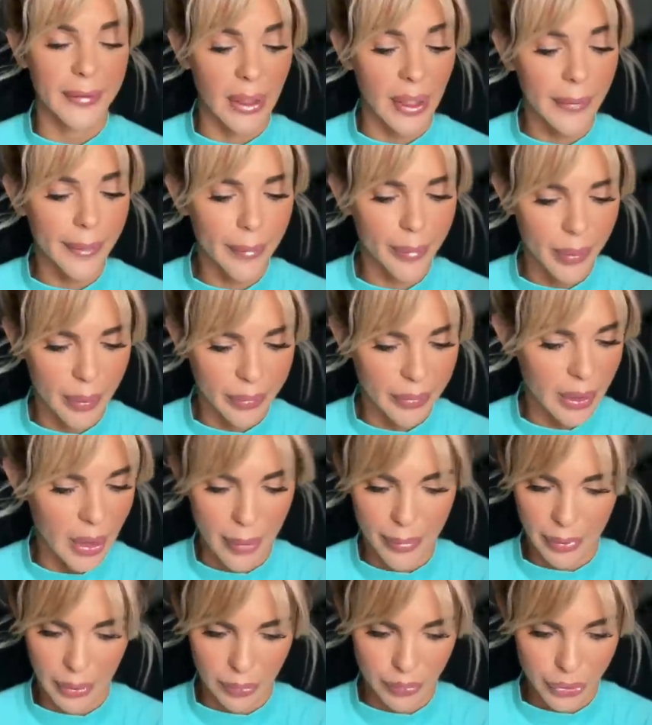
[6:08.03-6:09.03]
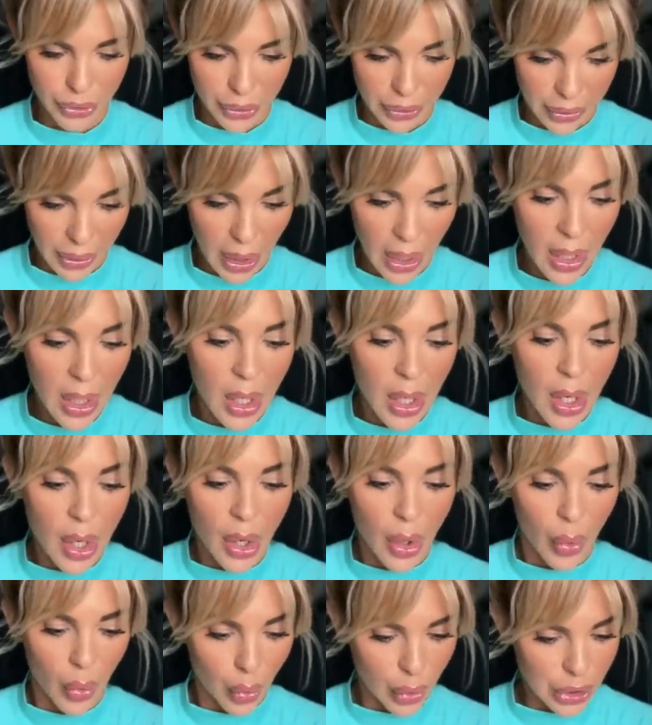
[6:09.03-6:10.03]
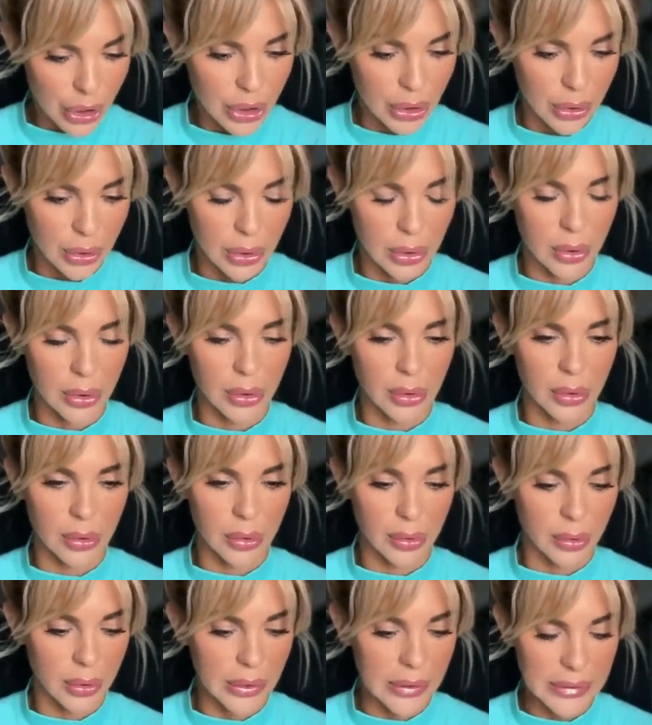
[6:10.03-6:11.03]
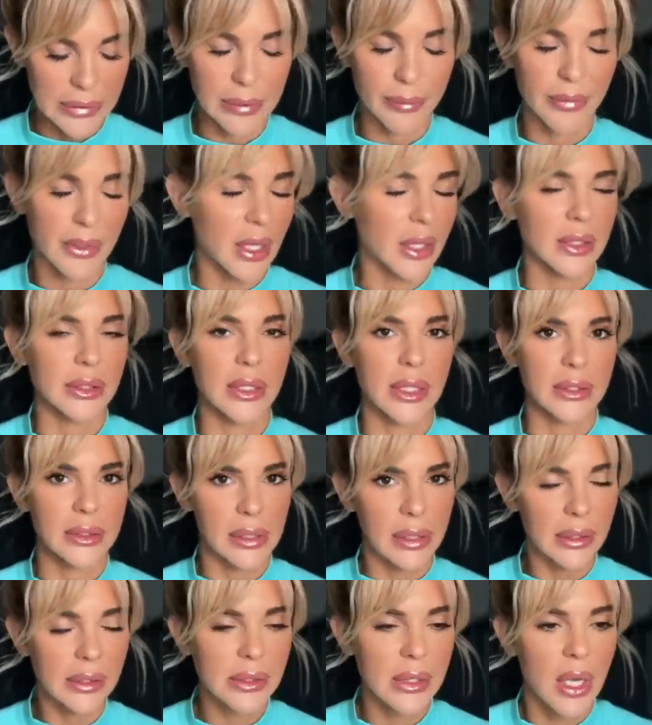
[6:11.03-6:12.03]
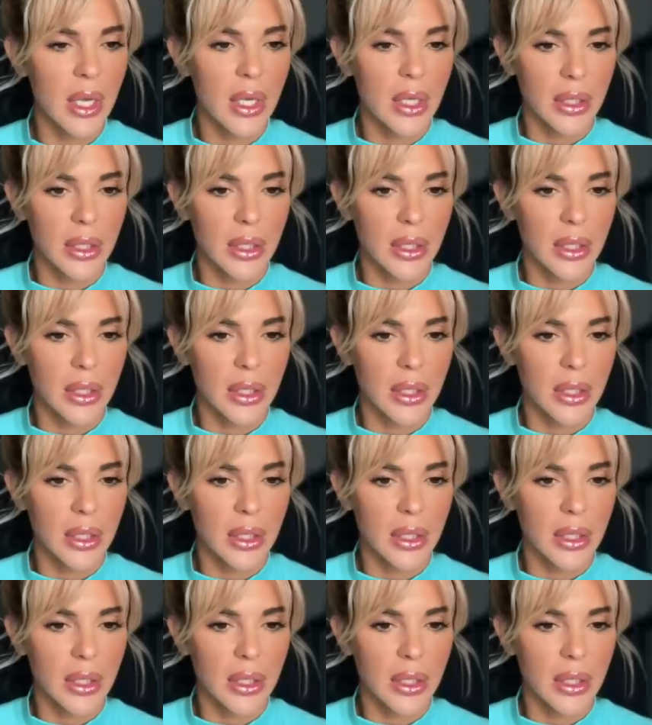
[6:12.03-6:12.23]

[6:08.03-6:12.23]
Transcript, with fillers: Это про меня, потому что я очень, а, если меня разозлить,